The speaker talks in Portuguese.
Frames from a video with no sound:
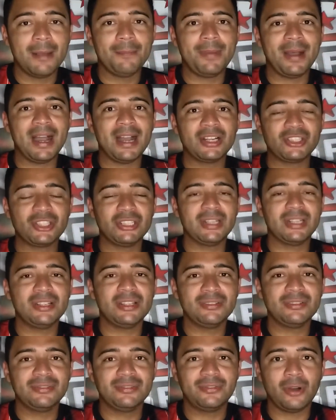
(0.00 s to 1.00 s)
partida
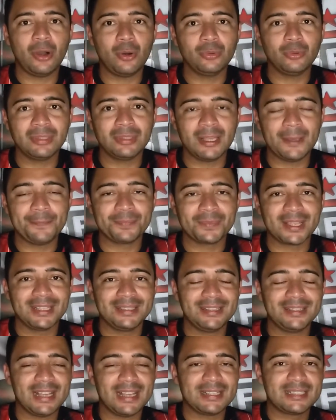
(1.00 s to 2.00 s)
de volta
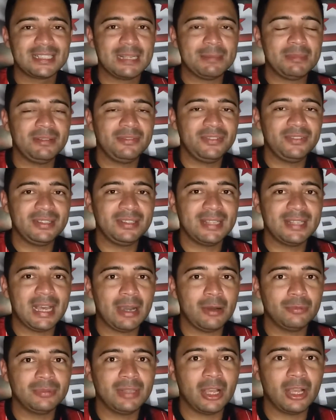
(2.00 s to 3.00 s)
da
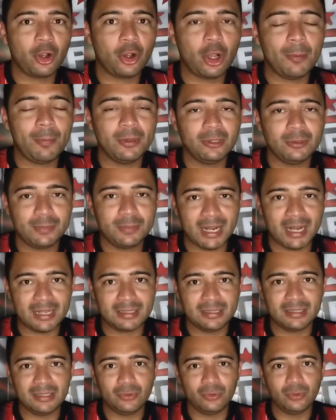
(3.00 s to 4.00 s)
semifinal da Copa do
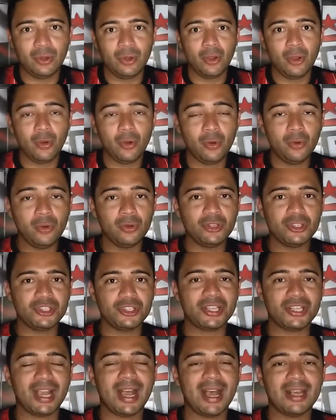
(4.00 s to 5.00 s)
Brasil,
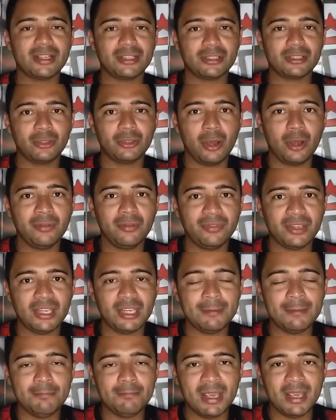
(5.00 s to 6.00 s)
hoje às nove
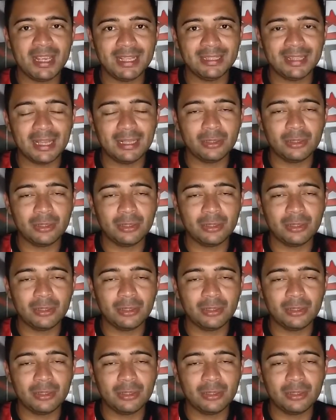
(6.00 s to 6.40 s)
e meia da